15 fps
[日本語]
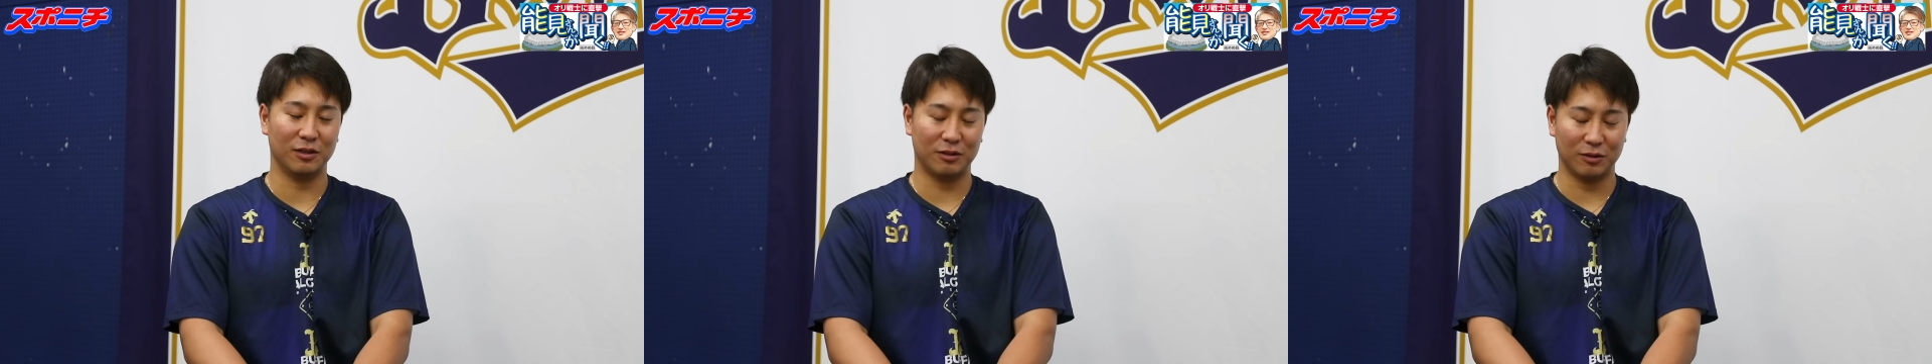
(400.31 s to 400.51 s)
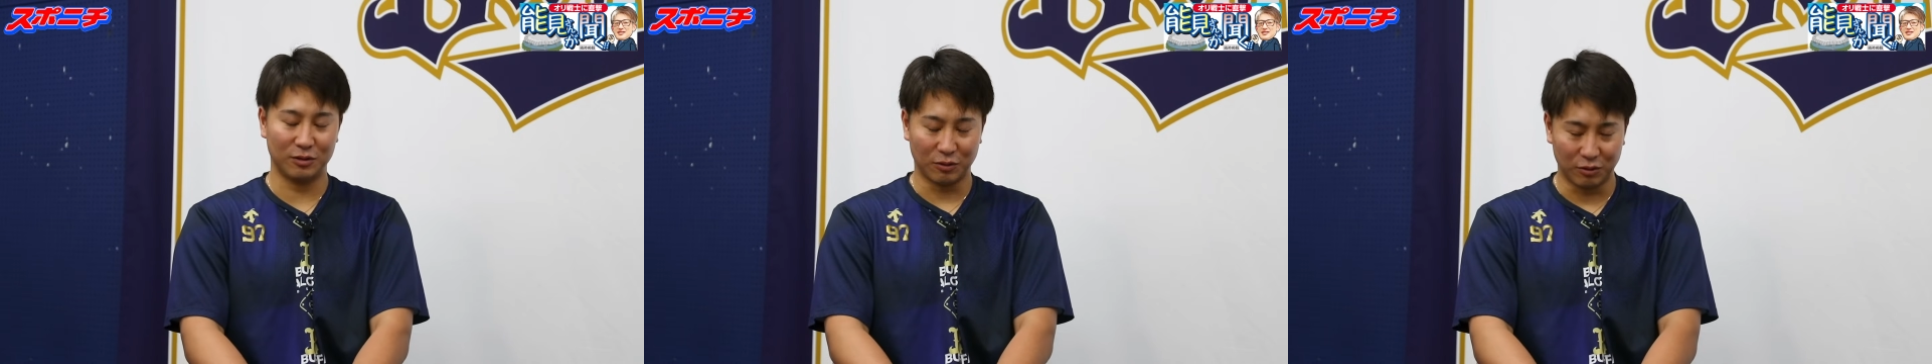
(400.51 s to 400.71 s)

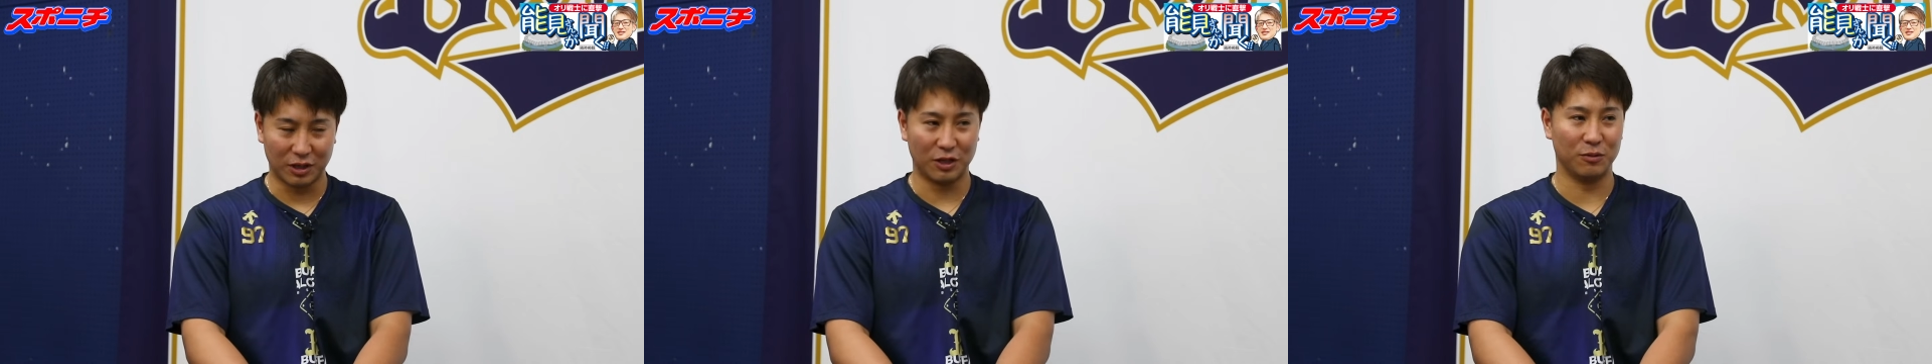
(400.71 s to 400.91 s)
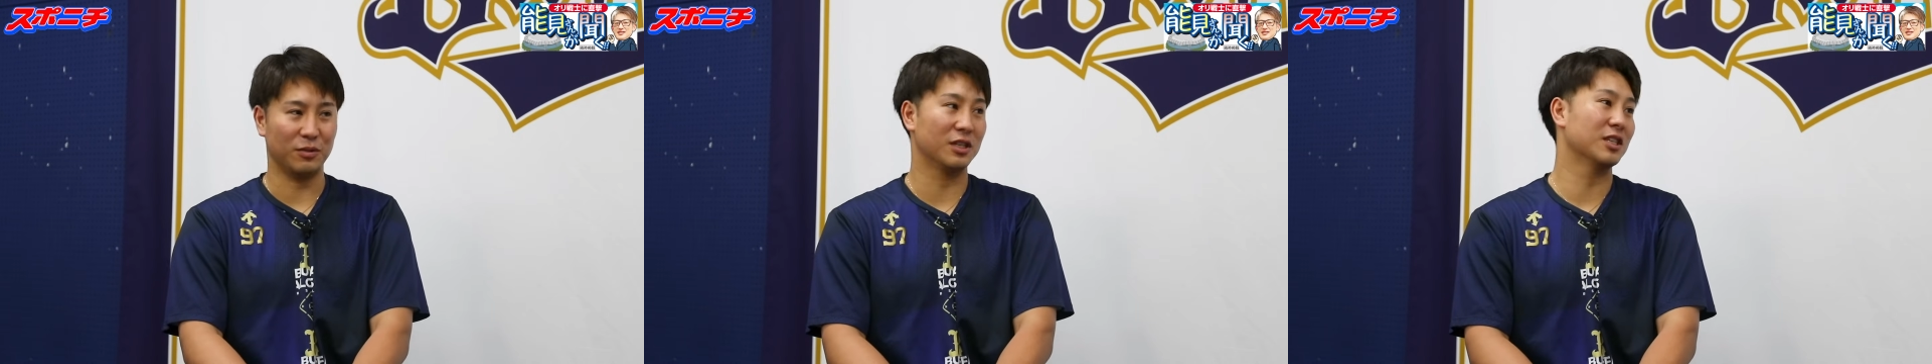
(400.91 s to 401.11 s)
こそ
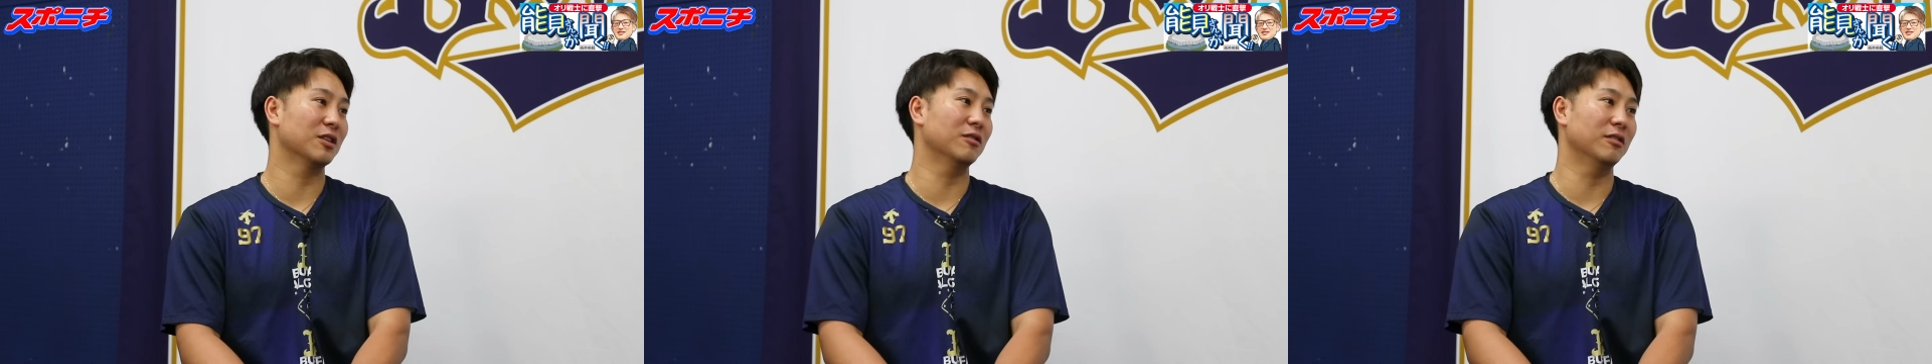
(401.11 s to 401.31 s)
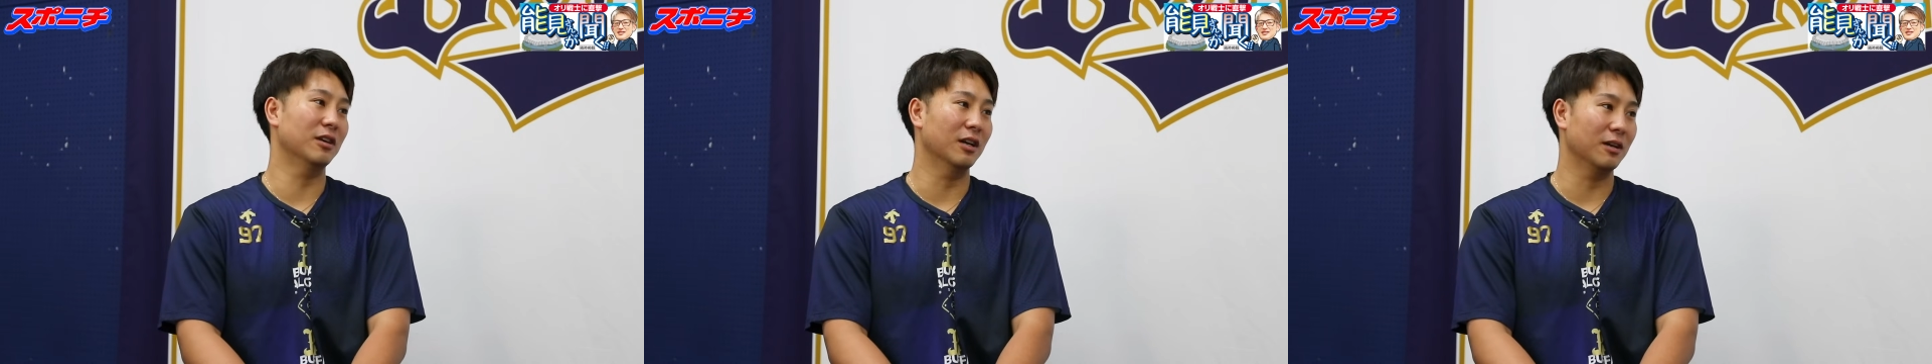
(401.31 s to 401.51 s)
他のピッチャー
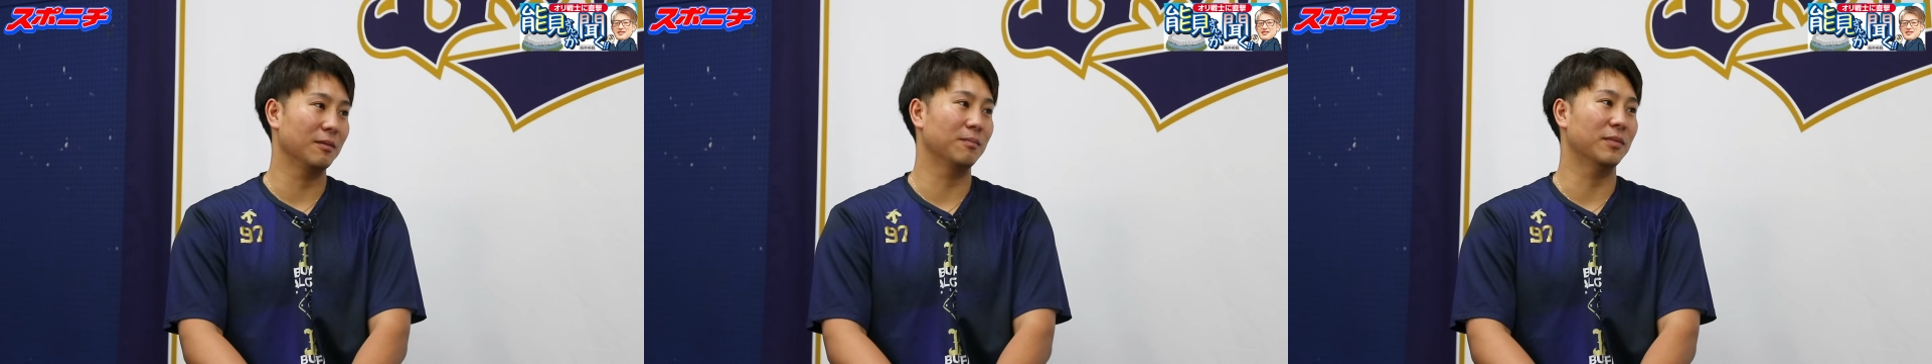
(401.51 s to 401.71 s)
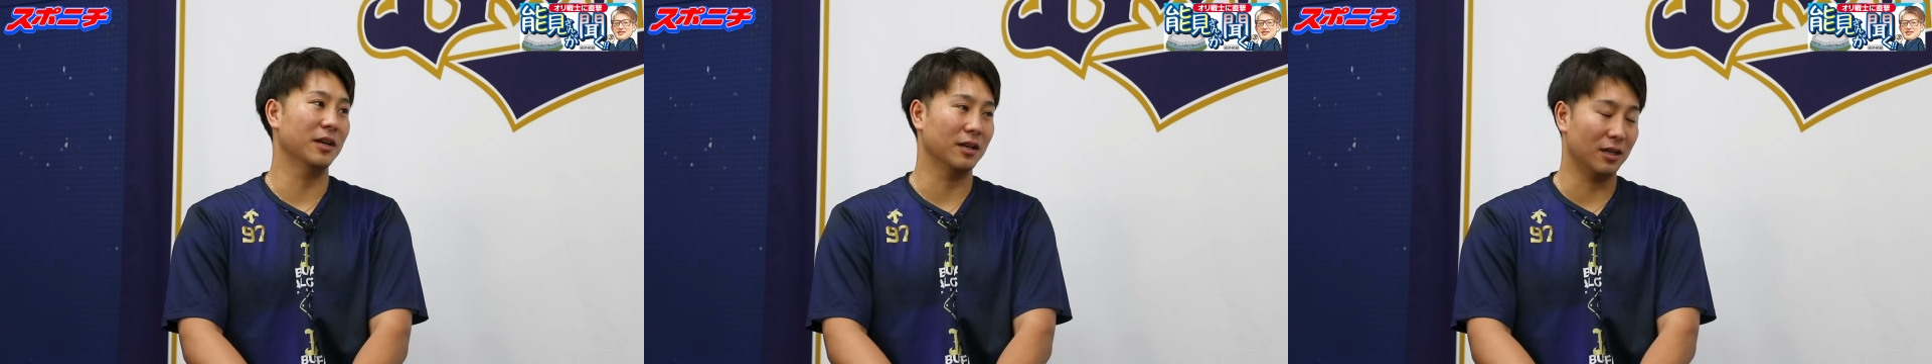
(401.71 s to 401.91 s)
の方がいっ
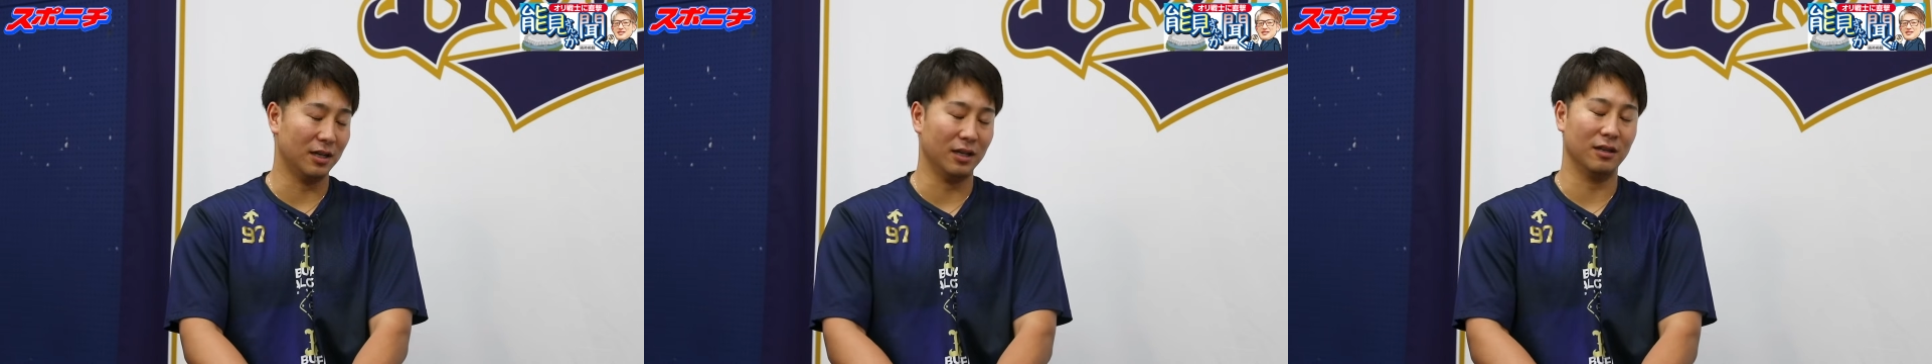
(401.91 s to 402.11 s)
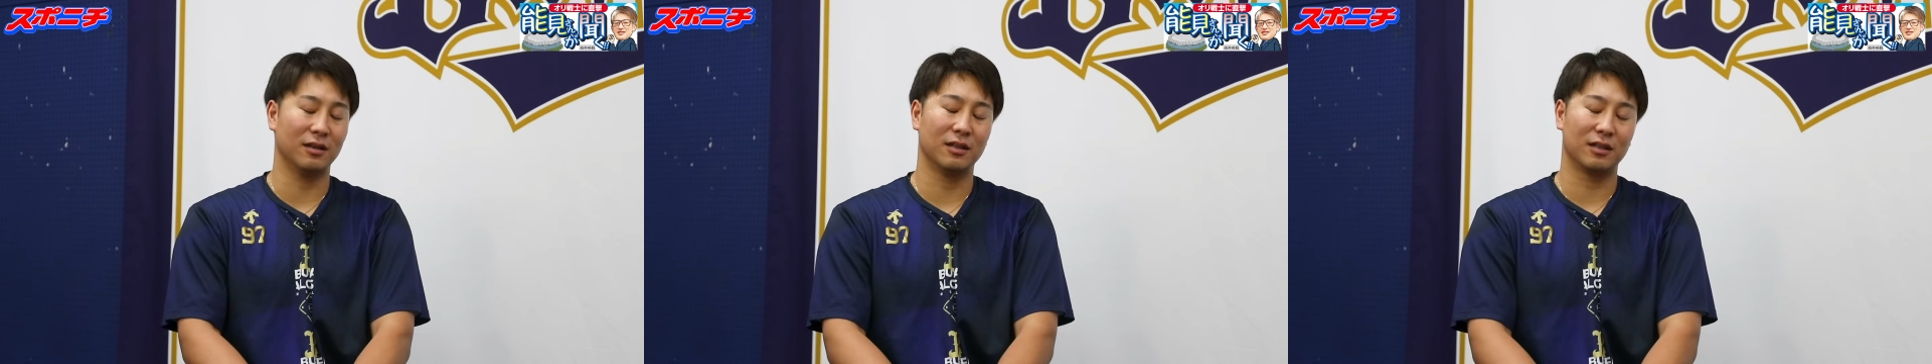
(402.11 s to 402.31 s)
ぱい、はい、